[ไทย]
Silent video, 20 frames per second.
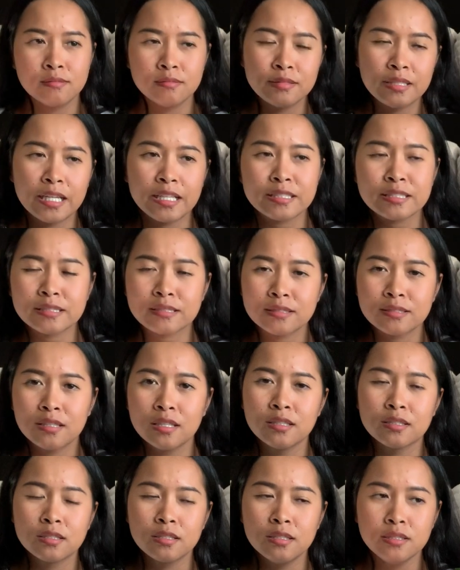ใน
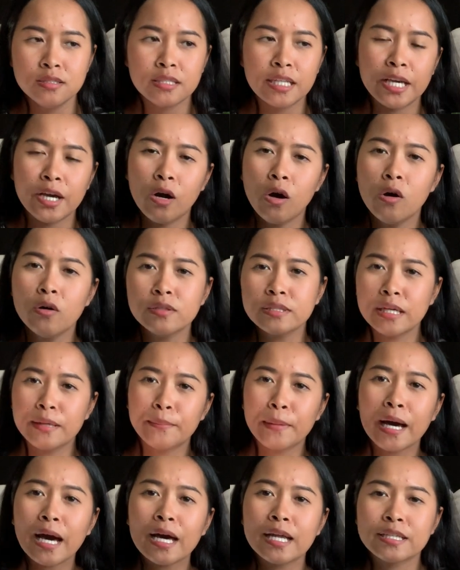ตึกหรือในห้องใน
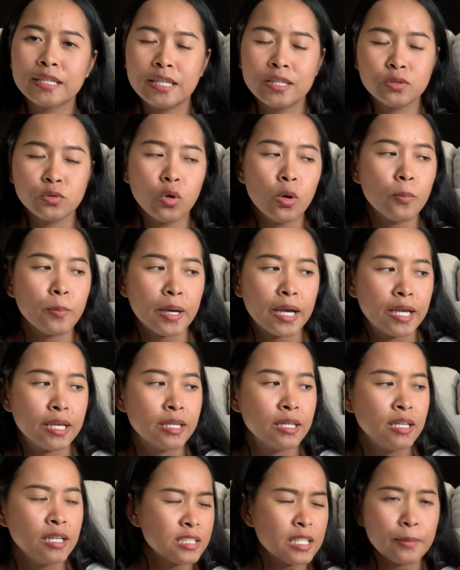บ้านเงี้ยทั่วไป
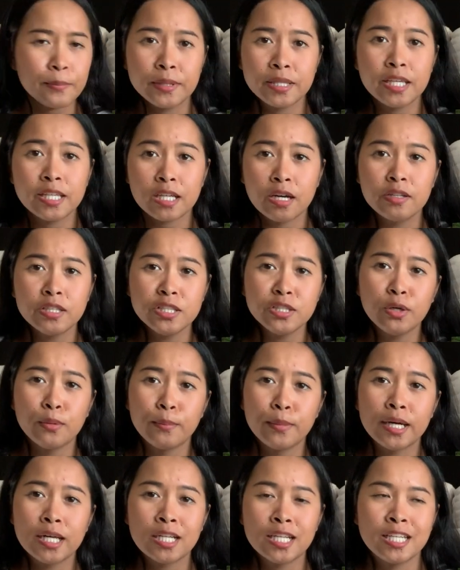ที่ต่างประเทศเขานิยม
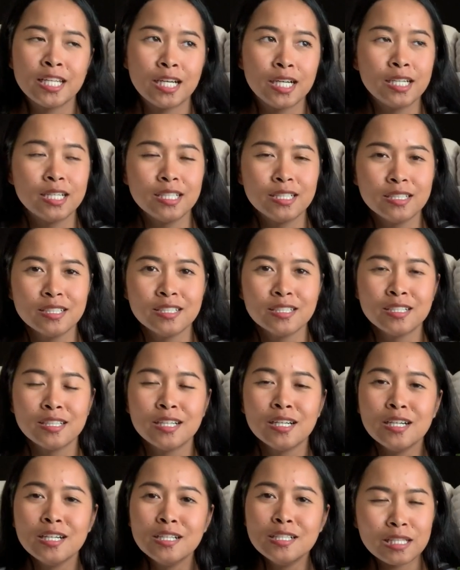มากเลยนะเออ
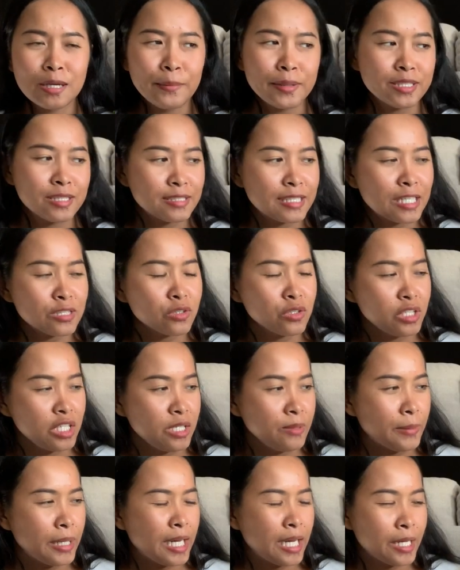ทำไมถึงได้ต้น
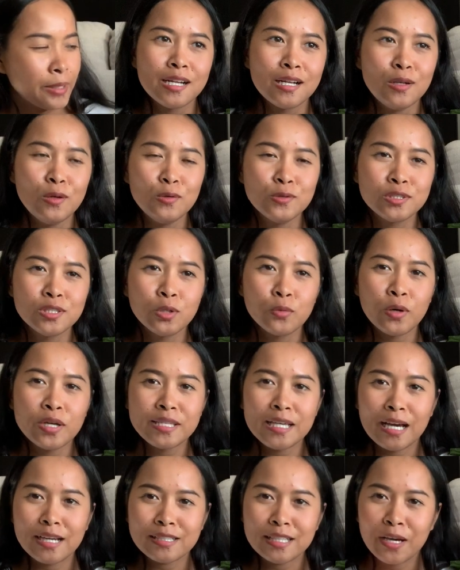นี้มารู้สึกว่า
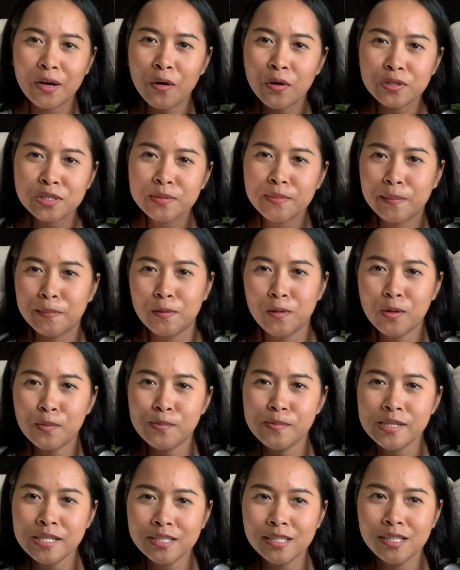อยากได้ห้องที่แบบร่ม
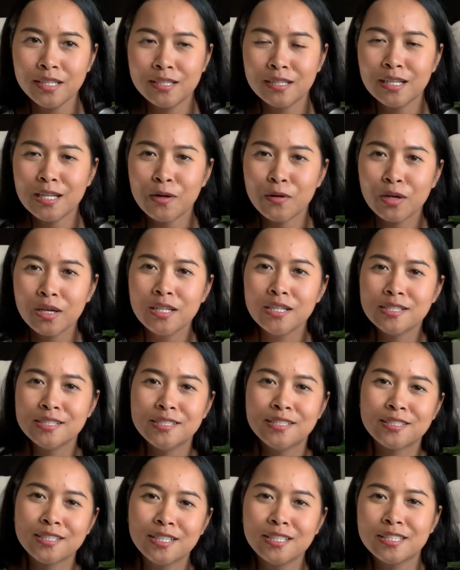รื่นแล้วเราก็เลย
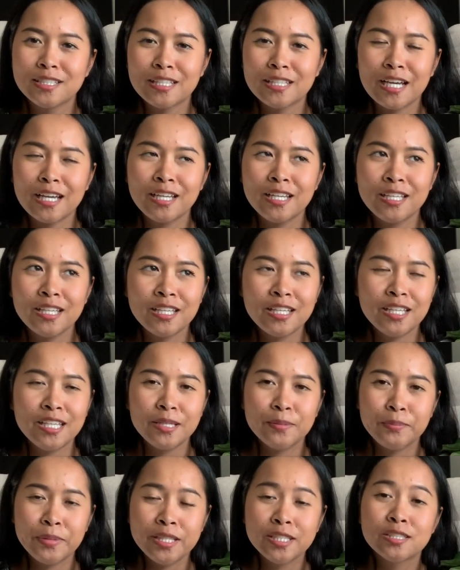เสิร์ชใน
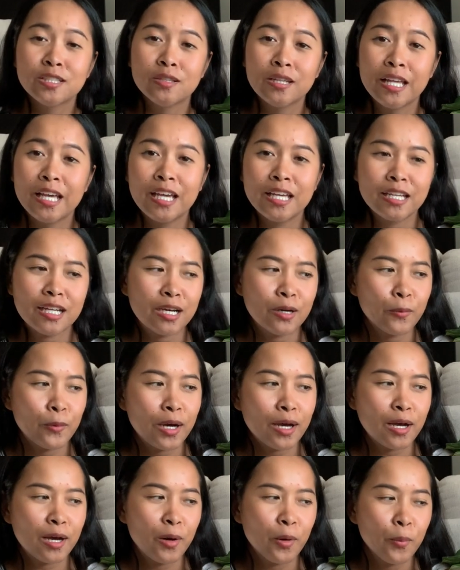Pinterest อะว่า
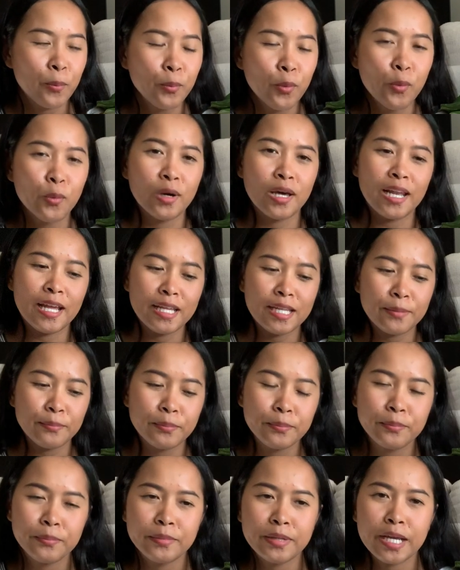เขาปลูกอะไร
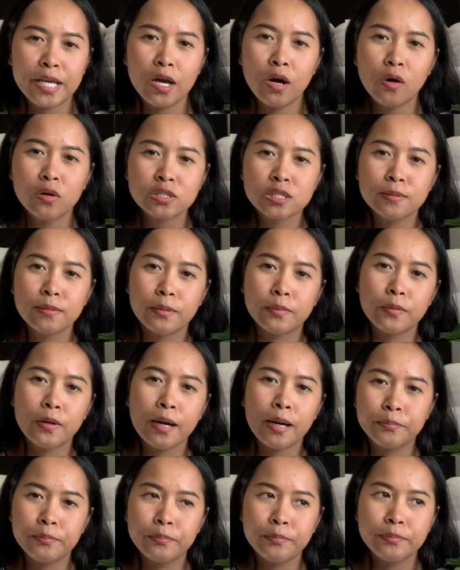ในห้องที่แบบว่า
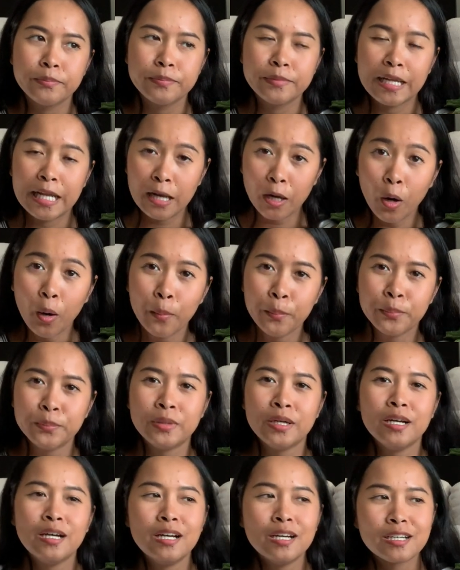ในร่ม
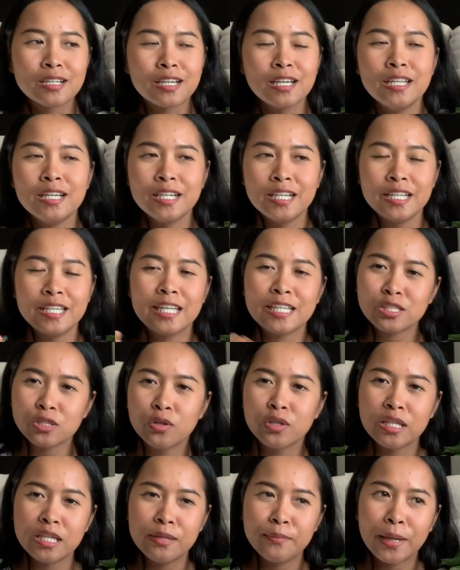ก็เลยได้ต้
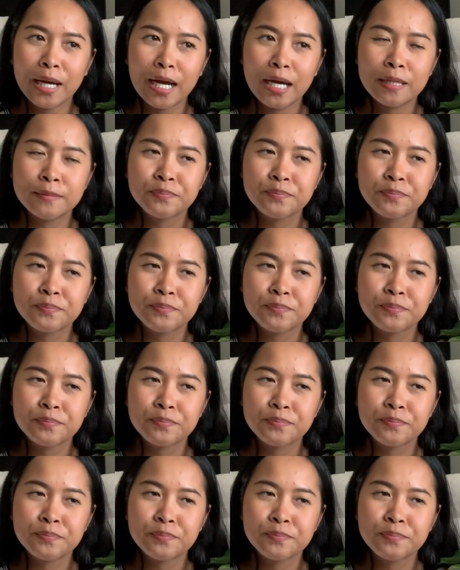นนี้มา